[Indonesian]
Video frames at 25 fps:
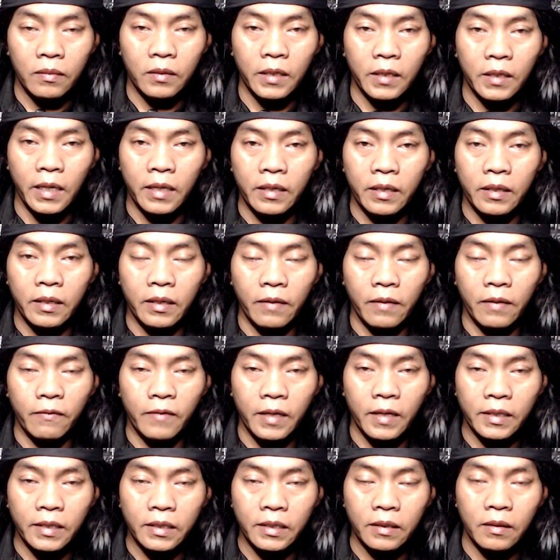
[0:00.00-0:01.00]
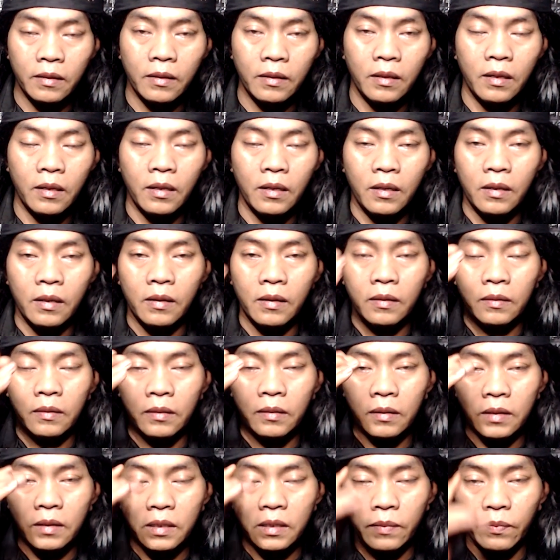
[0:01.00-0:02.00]
Tarik nafas,
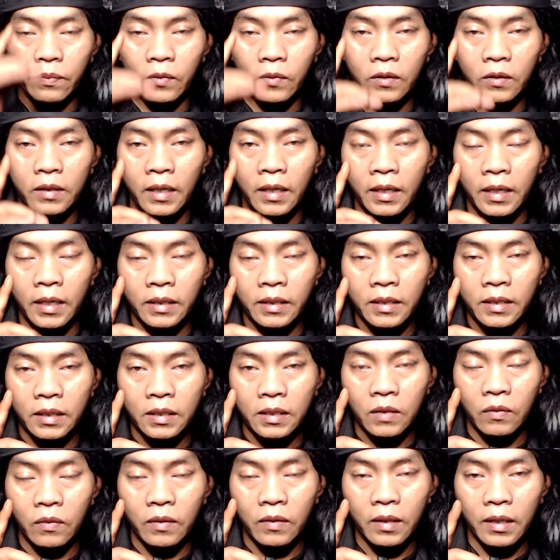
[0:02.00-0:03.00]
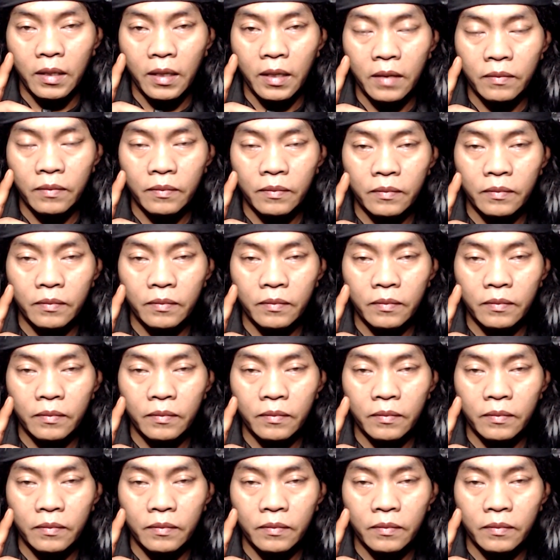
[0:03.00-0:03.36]
sebutkan hajat saudara